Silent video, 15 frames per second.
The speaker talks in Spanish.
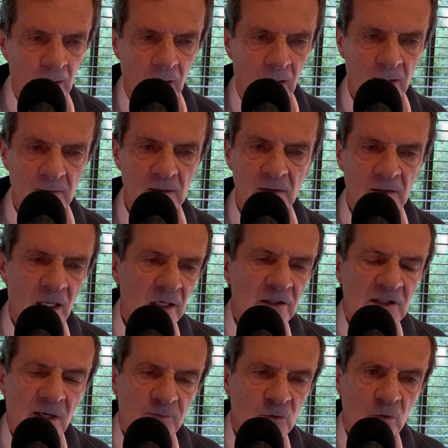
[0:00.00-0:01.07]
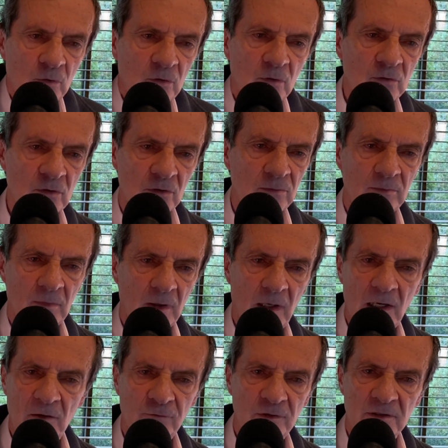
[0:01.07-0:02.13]
Ante tales absurdos,
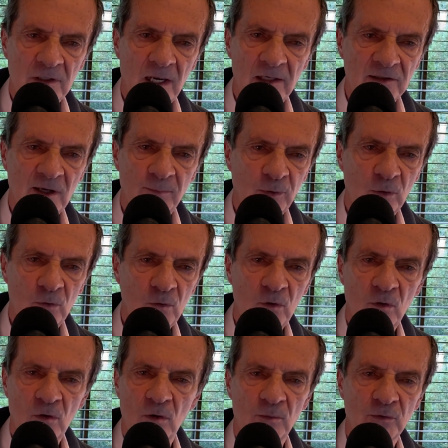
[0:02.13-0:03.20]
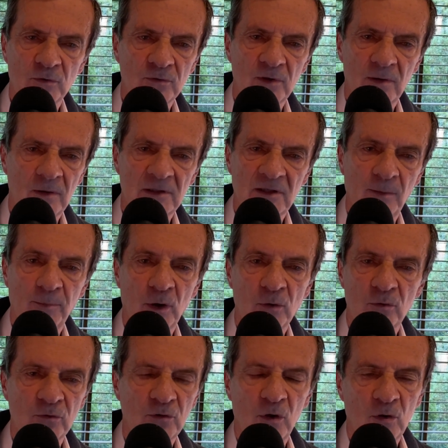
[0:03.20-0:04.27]
el fiscal se, produjo como se
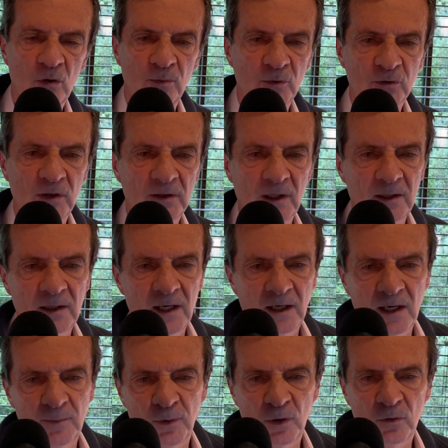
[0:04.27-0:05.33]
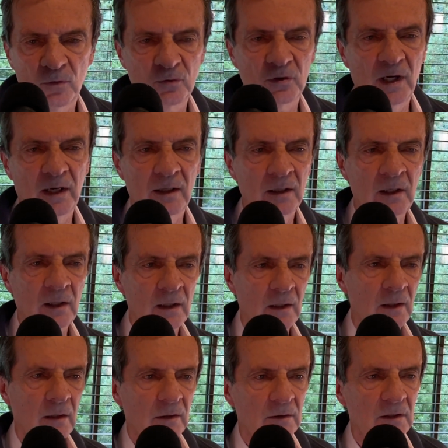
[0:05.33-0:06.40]
pronunció como se tenía que pronunciar,
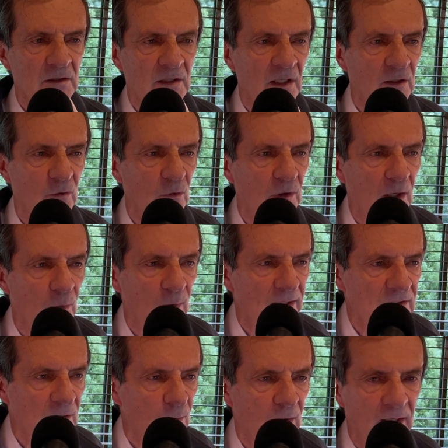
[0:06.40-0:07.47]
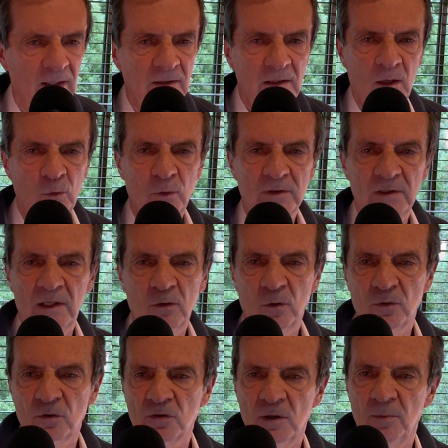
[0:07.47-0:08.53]
diciendo que va a llevar ante el juez del
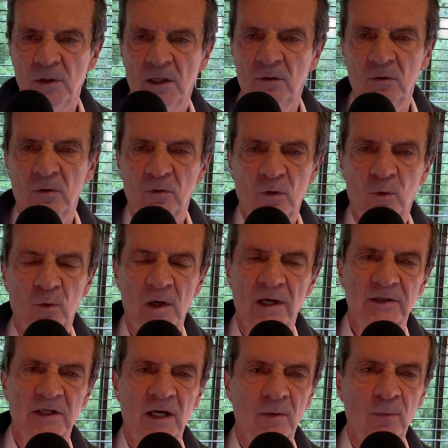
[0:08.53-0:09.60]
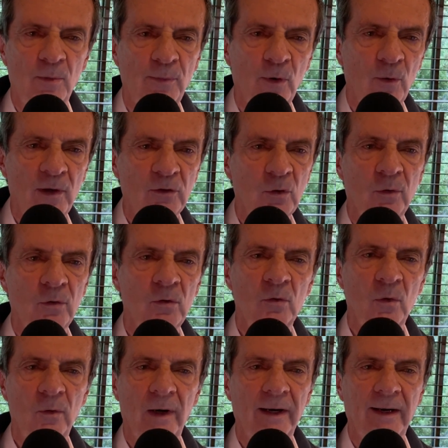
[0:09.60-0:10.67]
conocimiento todo el acervo probatorio
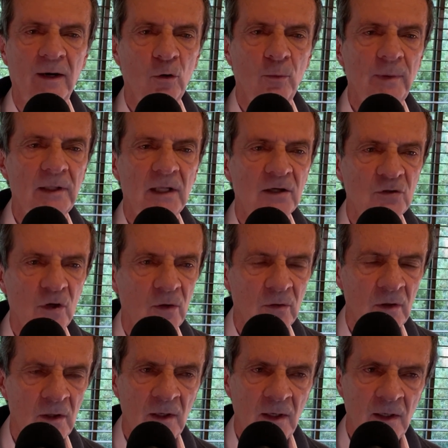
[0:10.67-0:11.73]
con la recomendación